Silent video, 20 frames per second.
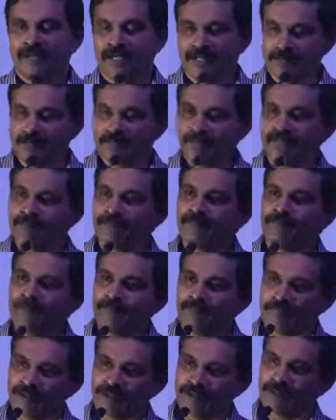அன்பையும்
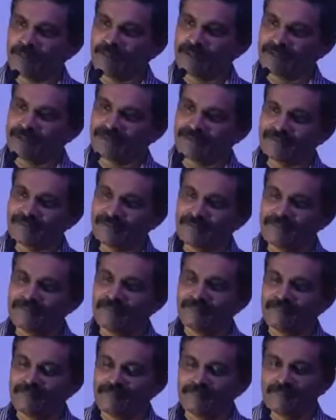மன உருக்கத்தையும்
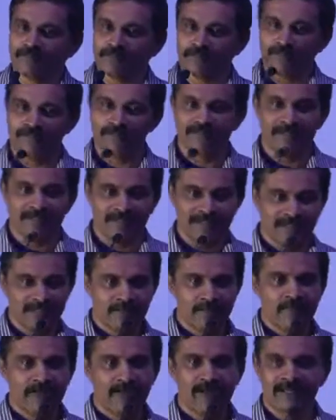குறித்து
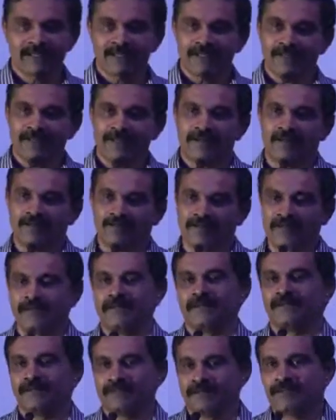அதிகமாக அவர்
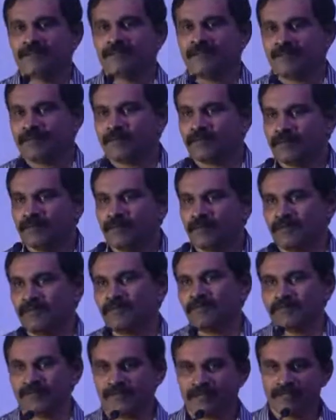
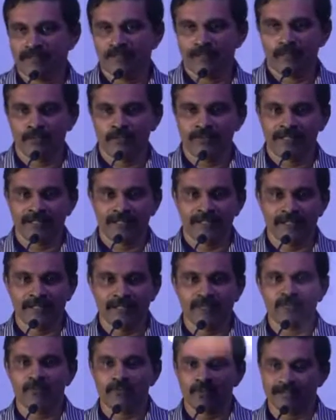தனது
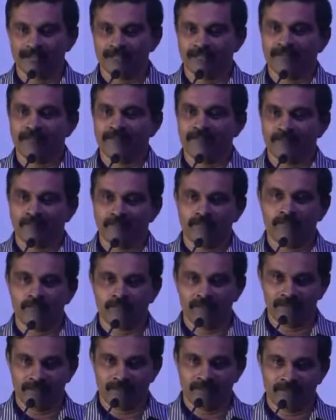போதனைகளில் கூறிய
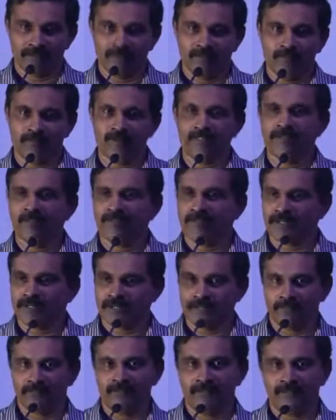ஒரு முக்கியமான
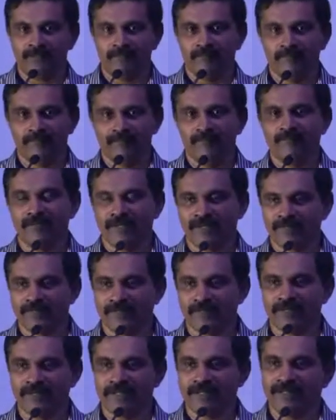ஒரு
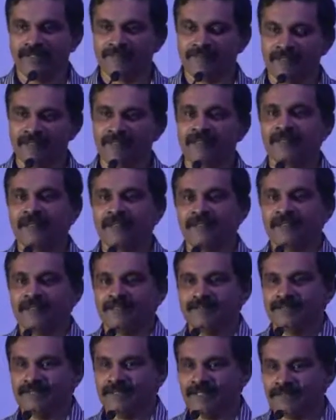விளைவின் பின்னணி தான்
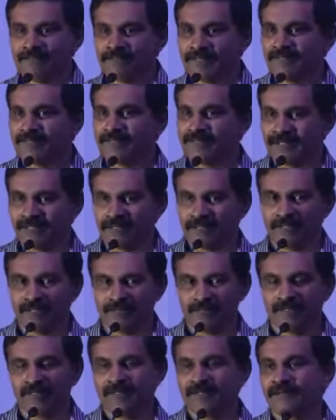இந்த நிறுவனத்தின்
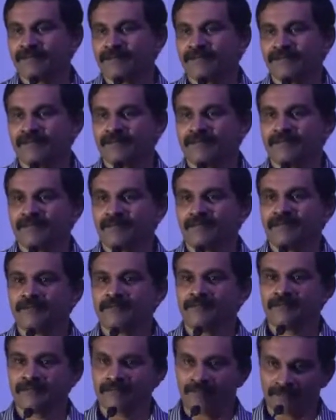நிறுவனர்
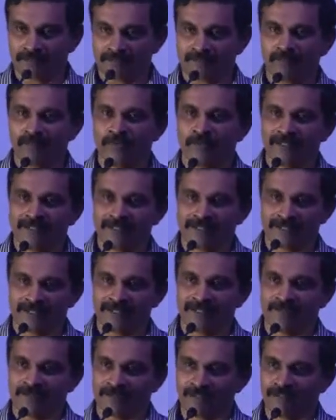டாக்டர்
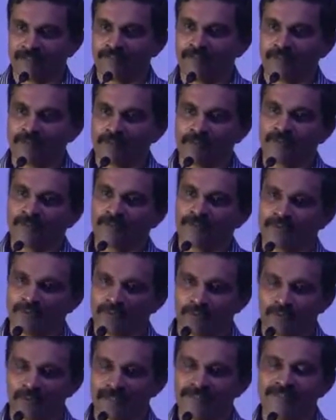பால்தினரன் அவர்களுக்கு கொடுக்கப்பட்ட
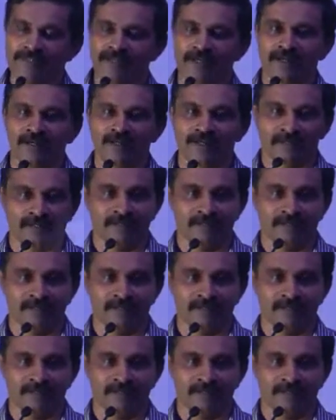ஒரு வாஞ்சியாக